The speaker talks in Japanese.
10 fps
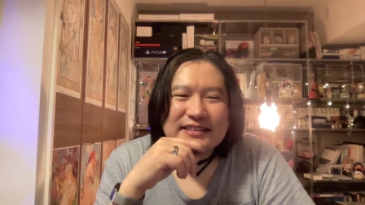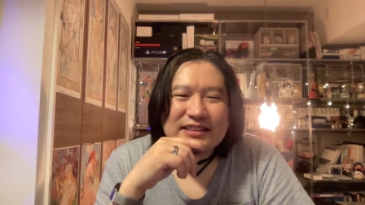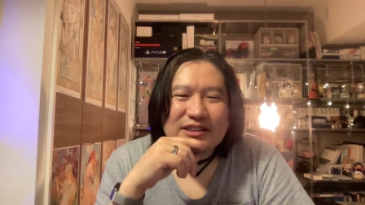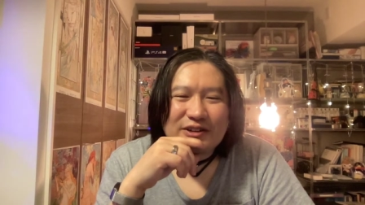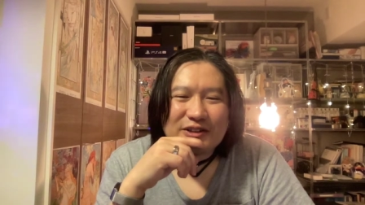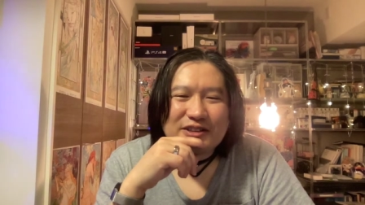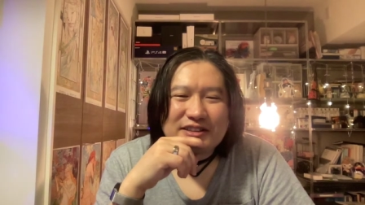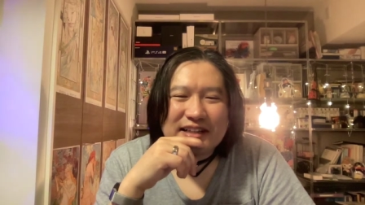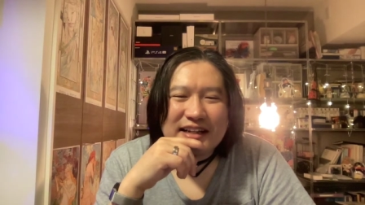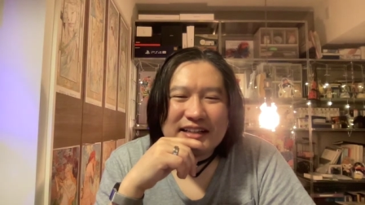いそうっす
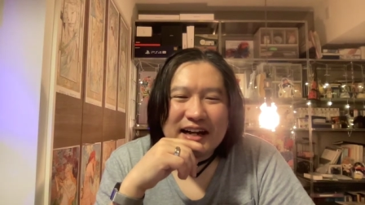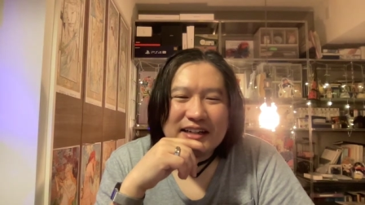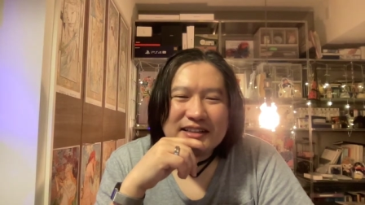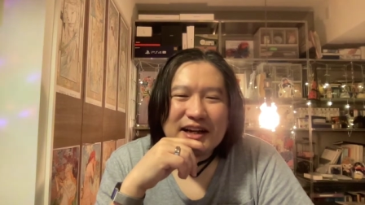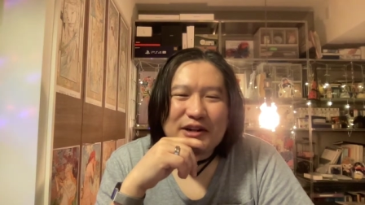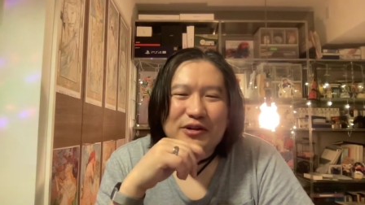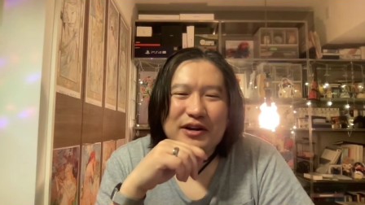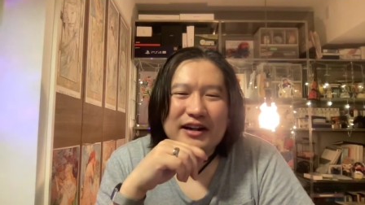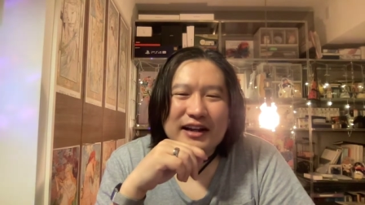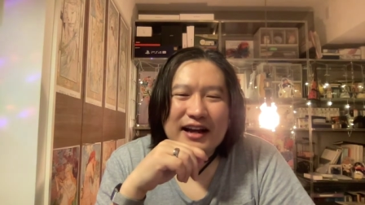ね何やろう
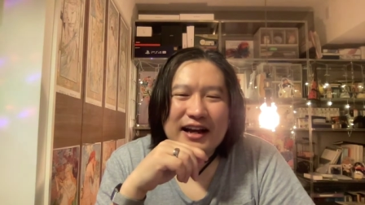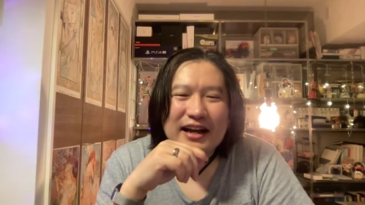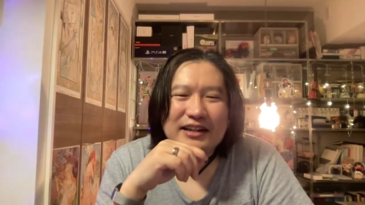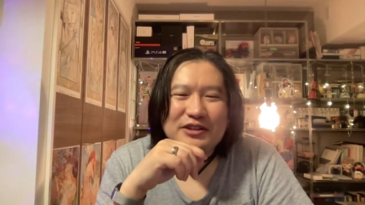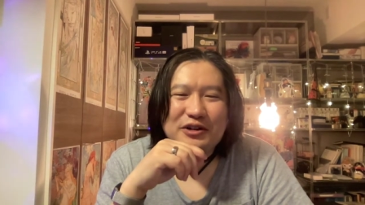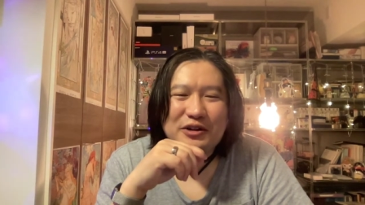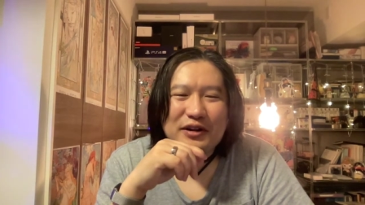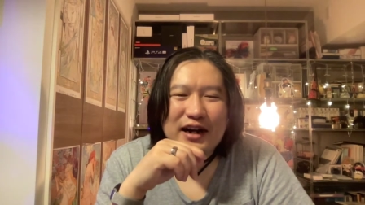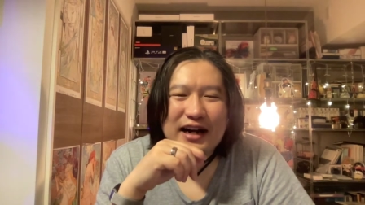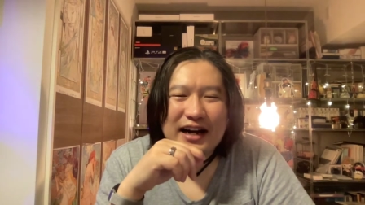かな今日
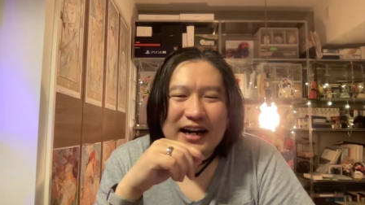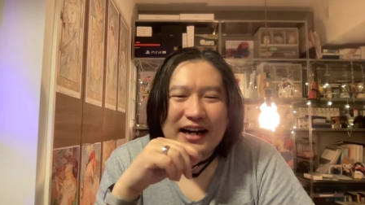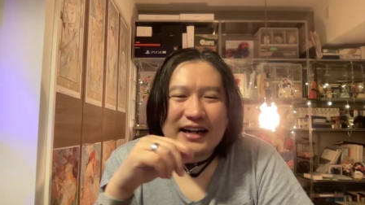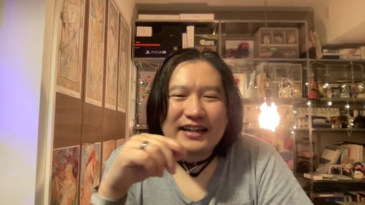は